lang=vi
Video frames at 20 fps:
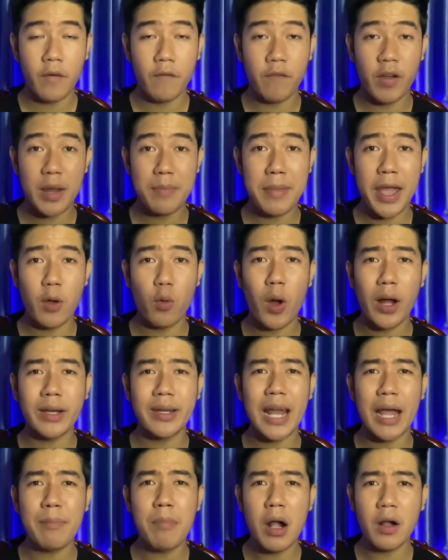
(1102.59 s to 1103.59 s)
vì mẹ của anh
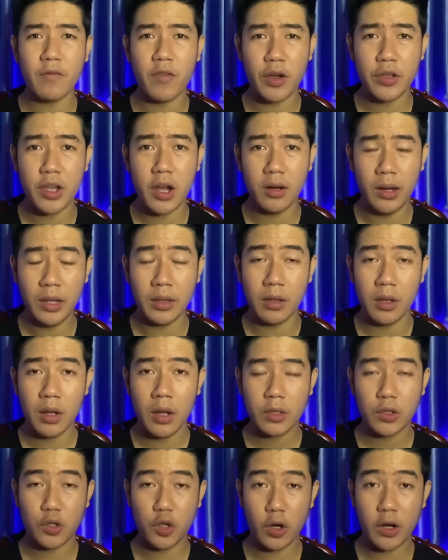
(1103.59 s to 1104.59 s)
đã mất vào giờ linh
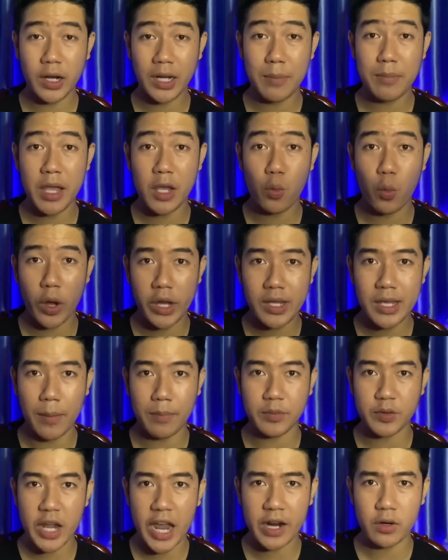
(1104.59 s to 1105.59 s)
cho nên nó bị quỷ nhập
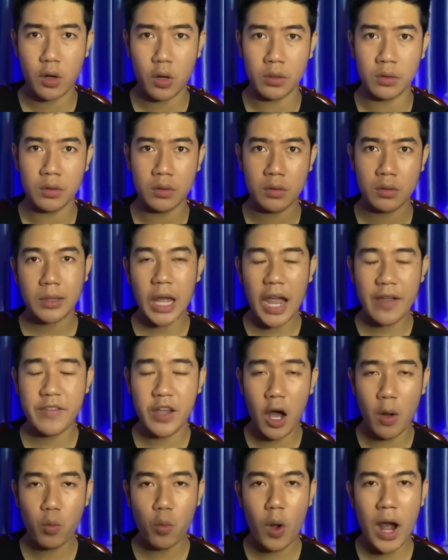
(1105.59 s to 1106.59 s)
tràn rồi tại vì
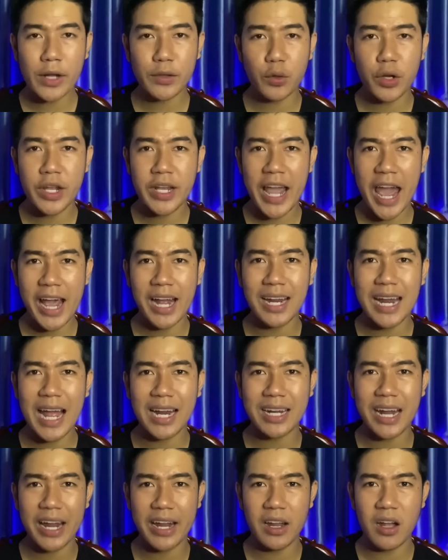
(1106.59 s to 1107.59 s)
hôm qua tôi đi ngang cái
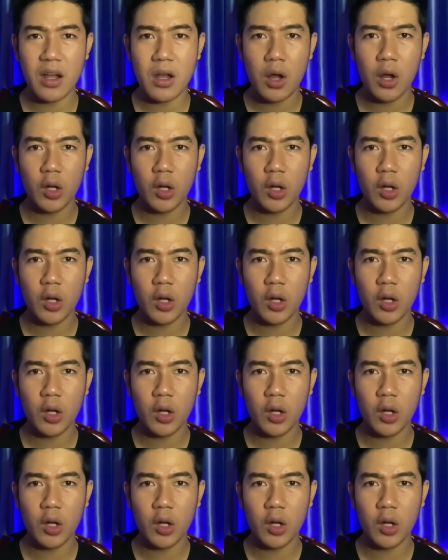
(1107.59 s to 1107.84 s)
làng này á